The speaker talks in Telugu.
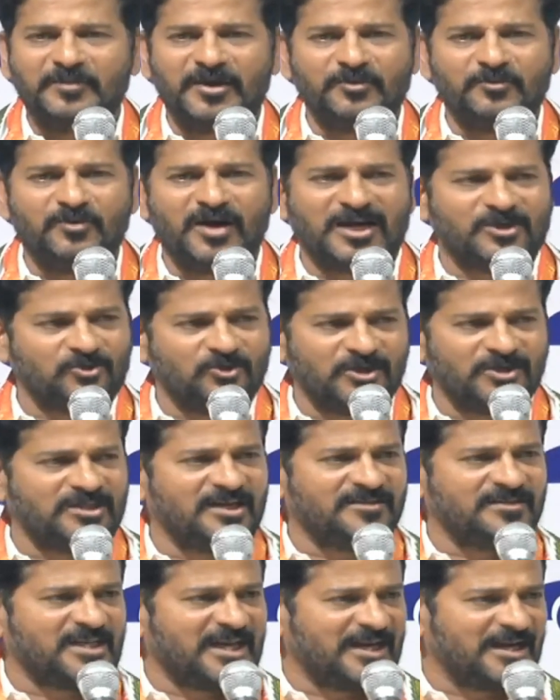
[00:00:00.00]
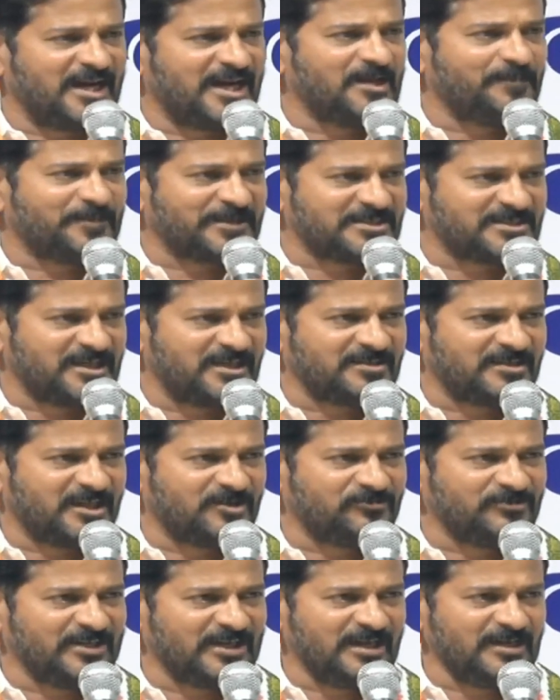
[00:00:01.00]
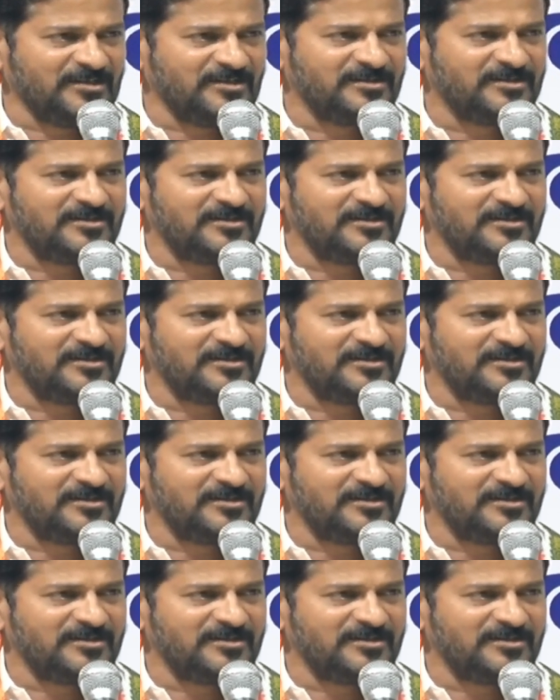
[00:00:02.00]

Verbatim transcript: మేము అడగొద్దా తెలంగాణ ప్రజల తరఫున